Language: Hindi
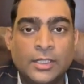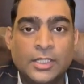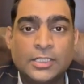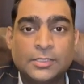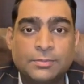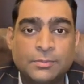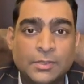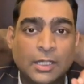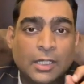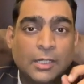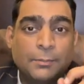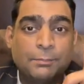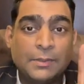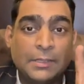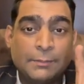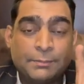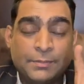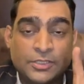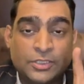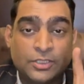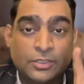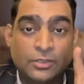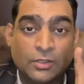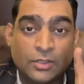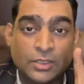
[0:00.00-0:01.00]
इसमें अगर
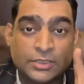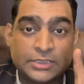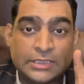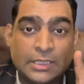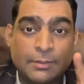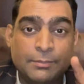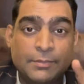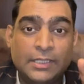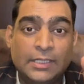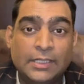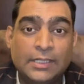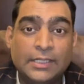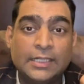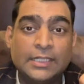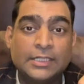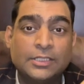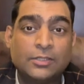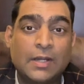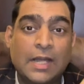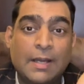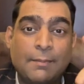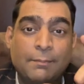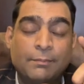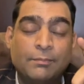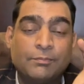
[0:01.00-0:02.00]
पीपीसी कॉस्ट शामिल नहीं है
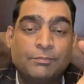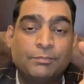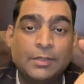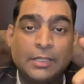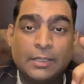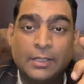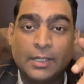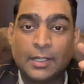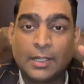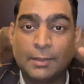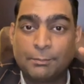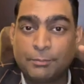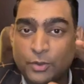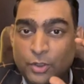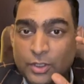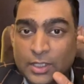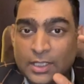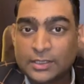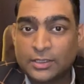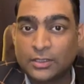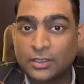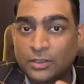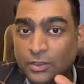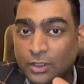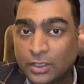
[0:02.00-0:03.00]
जो ऐप
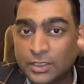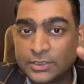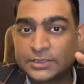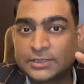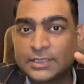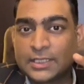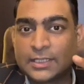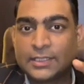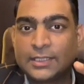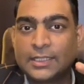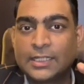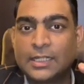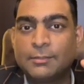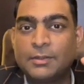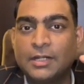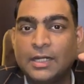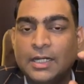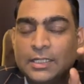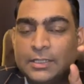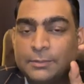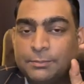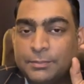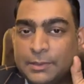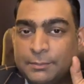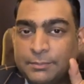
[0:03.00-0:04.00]
प्रोडक्ट लॉन्च करने के
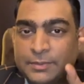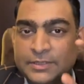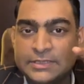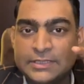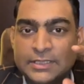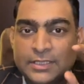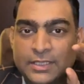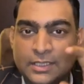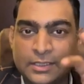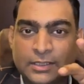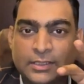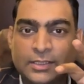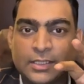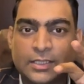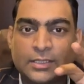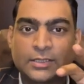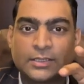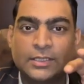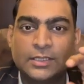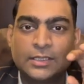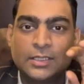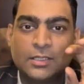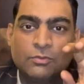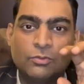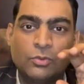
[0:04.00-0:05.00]
बाद पीपीसी रन
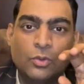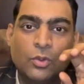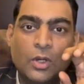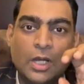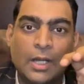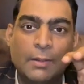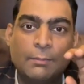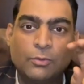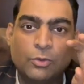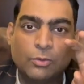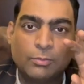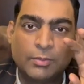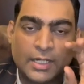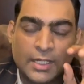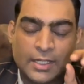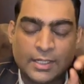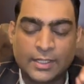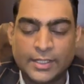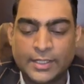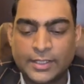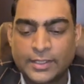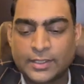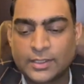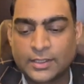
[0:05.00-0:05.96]
करते हैं ना वो आपको बड़ा हेड